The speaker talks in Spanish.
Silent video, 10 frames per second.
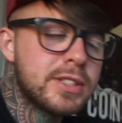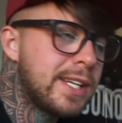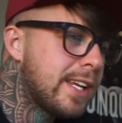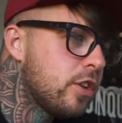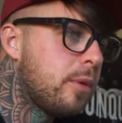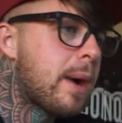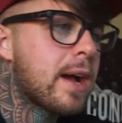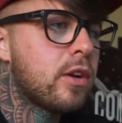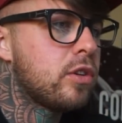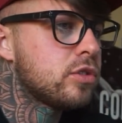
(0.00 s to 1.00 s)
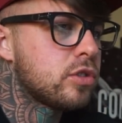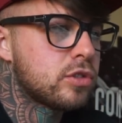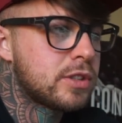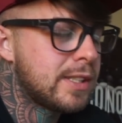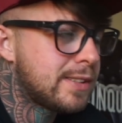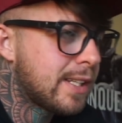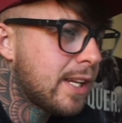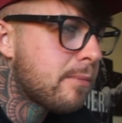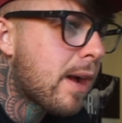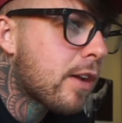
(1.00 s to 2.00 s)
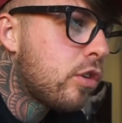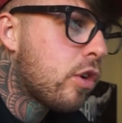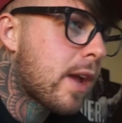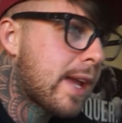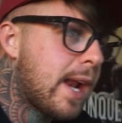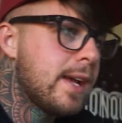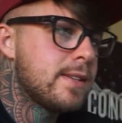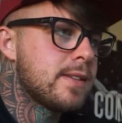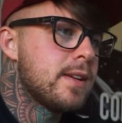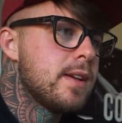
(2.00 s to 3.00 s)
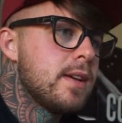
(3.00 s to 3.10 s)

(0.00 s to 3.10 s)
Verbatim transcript: siguiendo macros o sin seguir macros, lo que queráis.